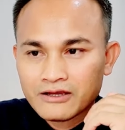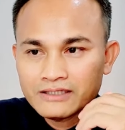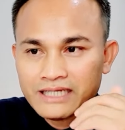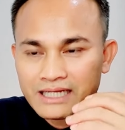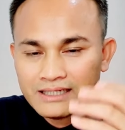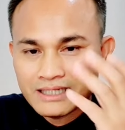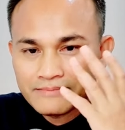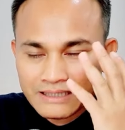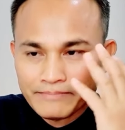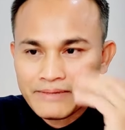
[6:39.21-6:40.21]
ก็จะเกิด
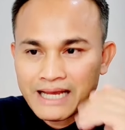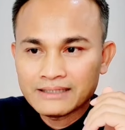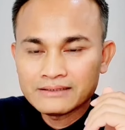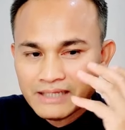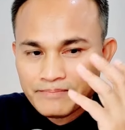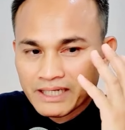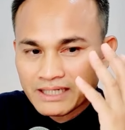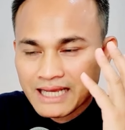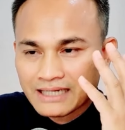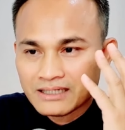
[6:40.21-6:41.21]
สัมผัส อันนี้เป็น
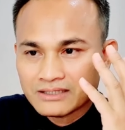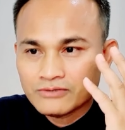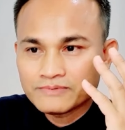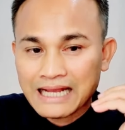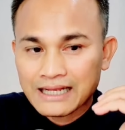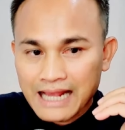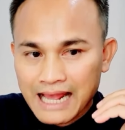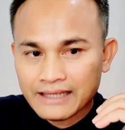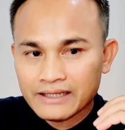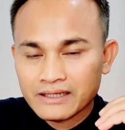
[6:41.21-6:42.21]
การกระทบทาง
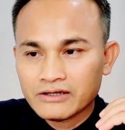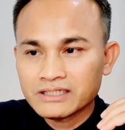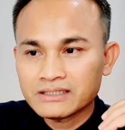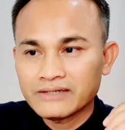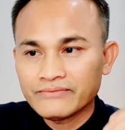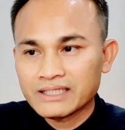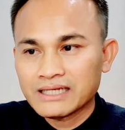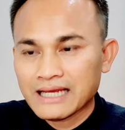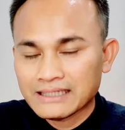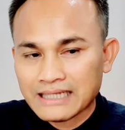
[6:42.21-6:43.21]
กาย ก็จะเกิดเวท
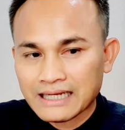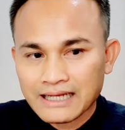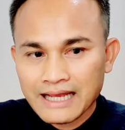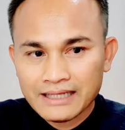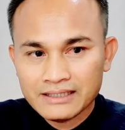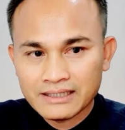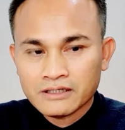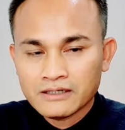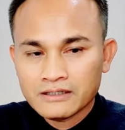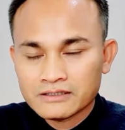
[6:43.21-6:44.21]
นาทางกาย ก็